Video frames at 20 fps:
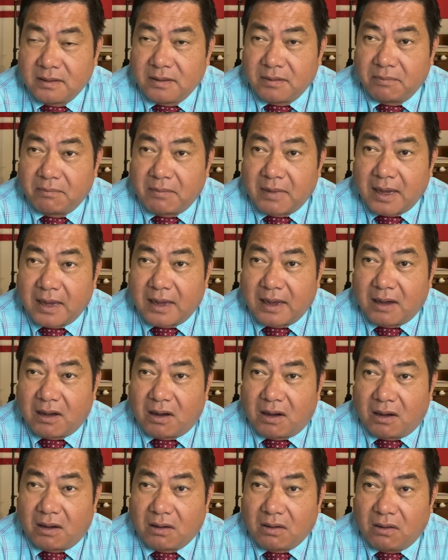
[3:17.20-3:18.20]
mà
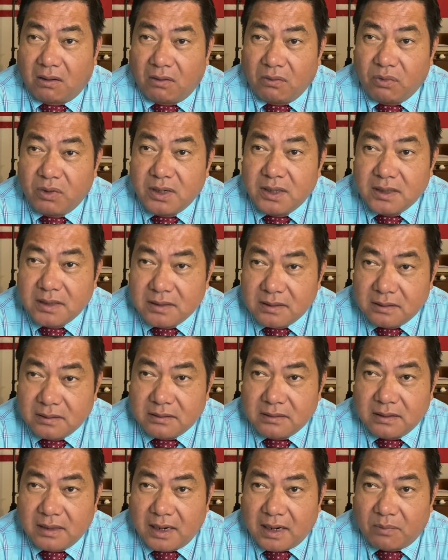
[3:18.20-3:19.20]
họ có khuynh
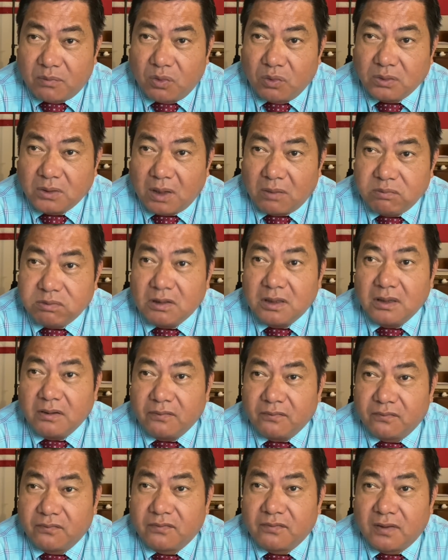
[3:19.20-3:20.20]
hướng là muốn thống nhất
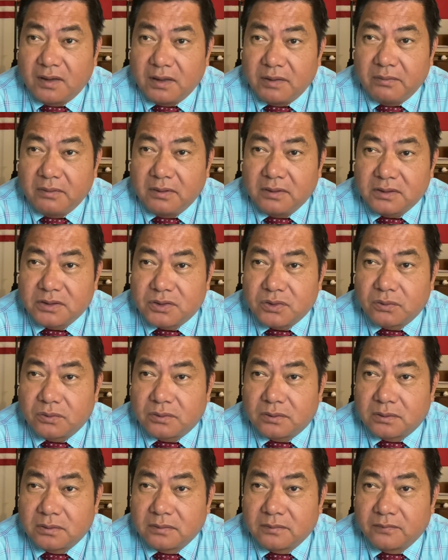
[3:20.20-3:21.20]
với chủ,
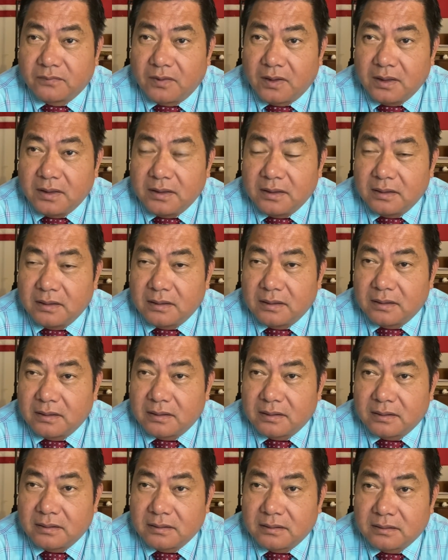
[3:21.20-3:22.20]
với
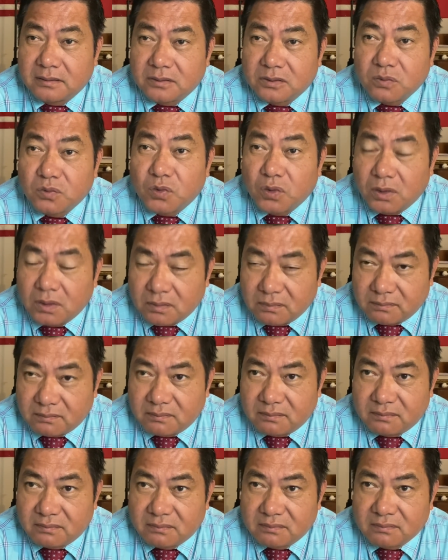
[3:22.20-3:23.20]
uh, Trung Quốc
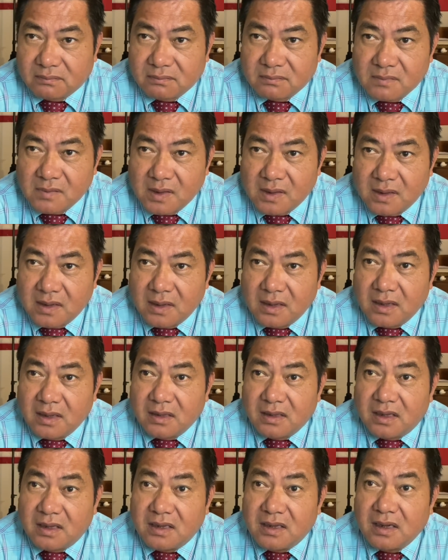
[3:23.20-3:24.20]

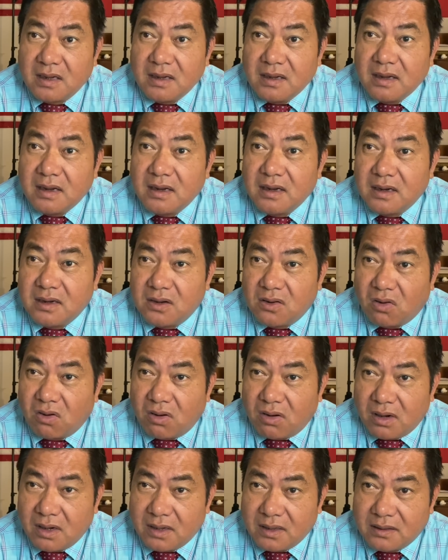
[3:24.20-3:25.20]
thì những người
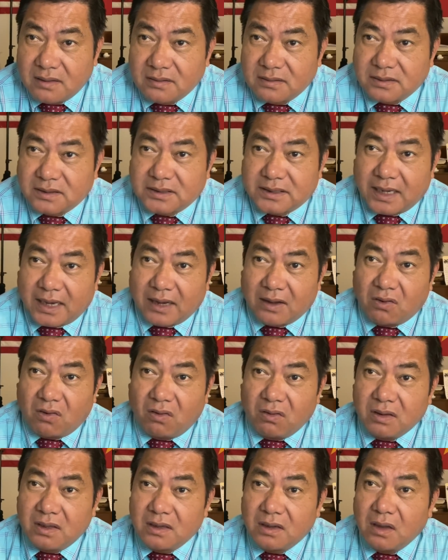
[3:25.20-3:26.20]
đó, đó sẽ
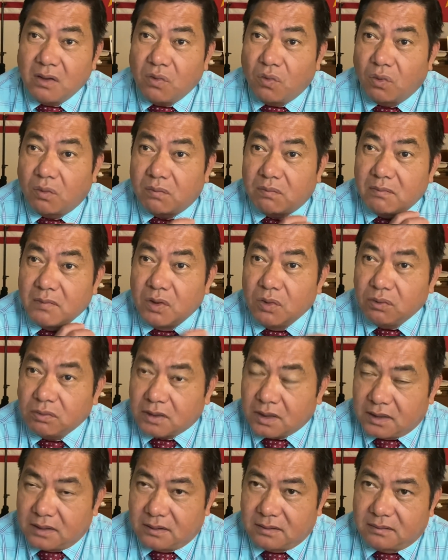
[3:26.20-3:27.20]
có những cái cuộc biểu
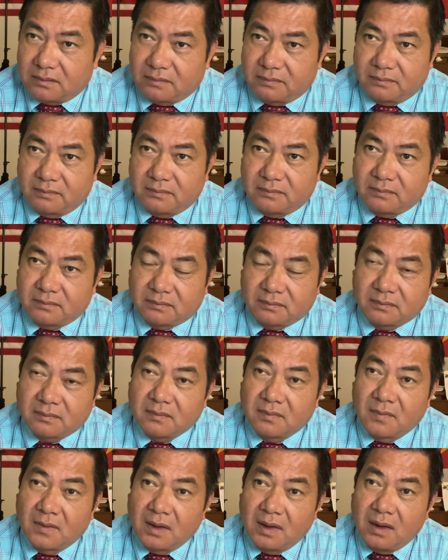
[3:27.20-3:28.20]
tình
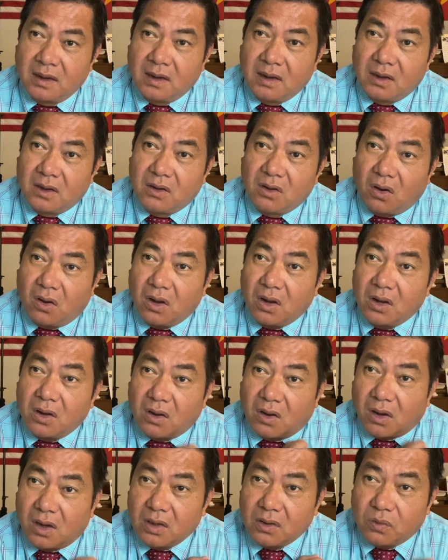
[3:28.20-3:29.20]
đòi
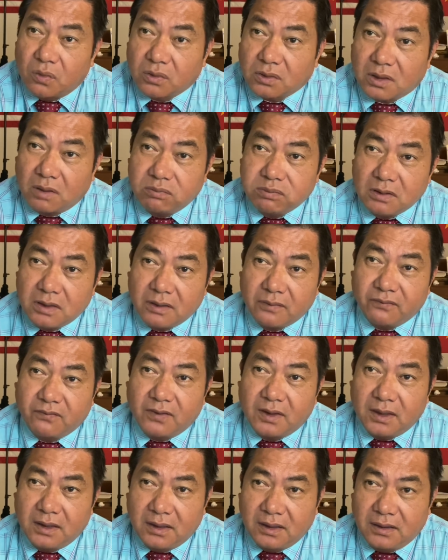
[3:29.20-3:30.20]
hỏi cuộc thống nhất
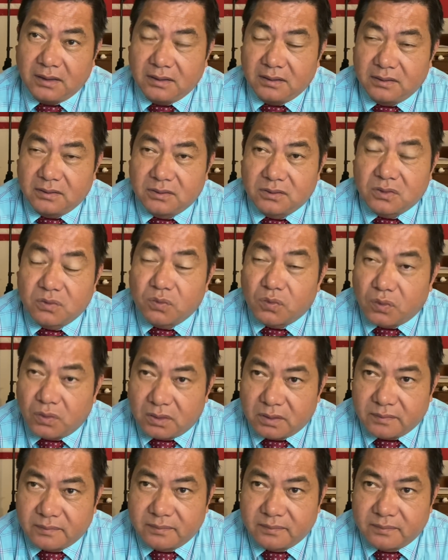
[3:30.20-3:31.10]
với Trung Quốc